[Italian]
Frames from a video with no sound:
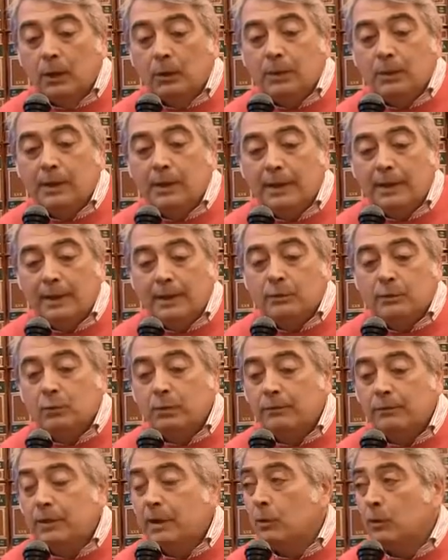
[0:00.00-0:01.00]
Quindi adesso
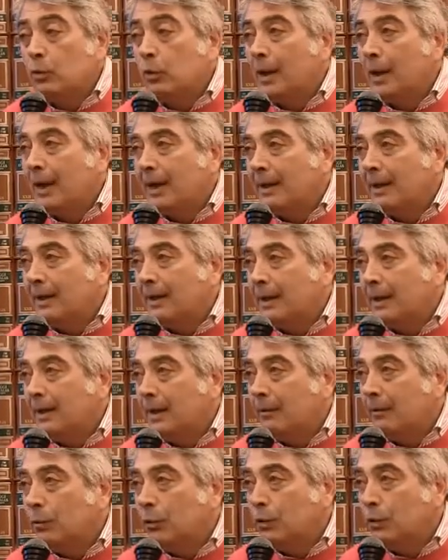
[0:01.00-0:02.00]
avviano anche i
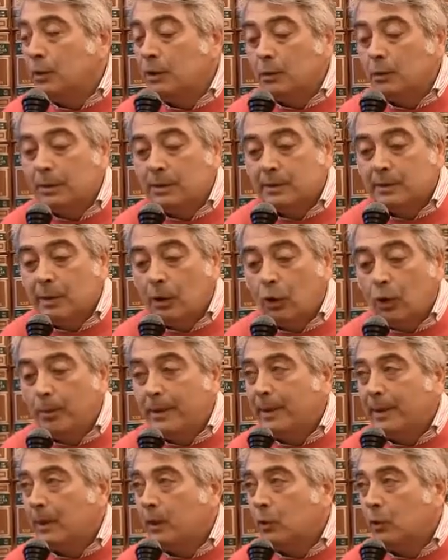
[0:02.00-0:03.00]
lavori di questa
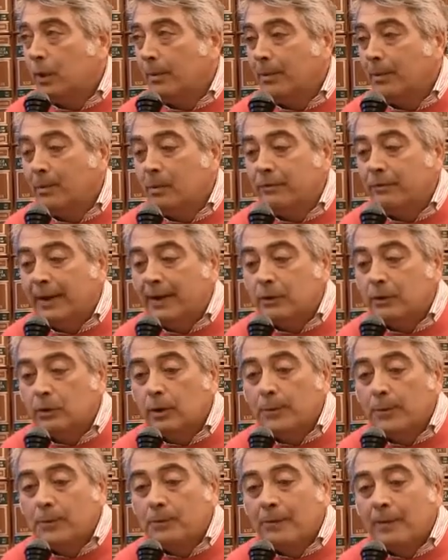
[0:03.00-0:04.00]
opera che noi abbiamo
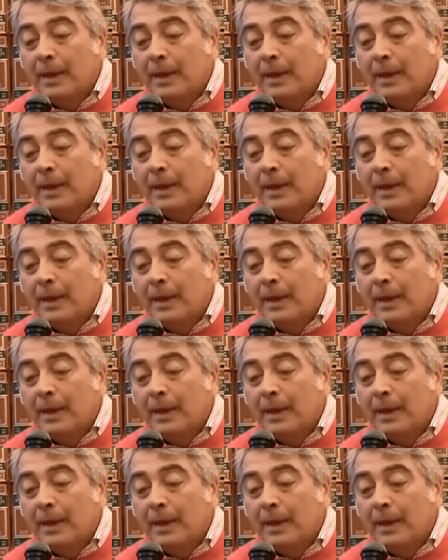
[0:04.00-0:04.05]
fatto,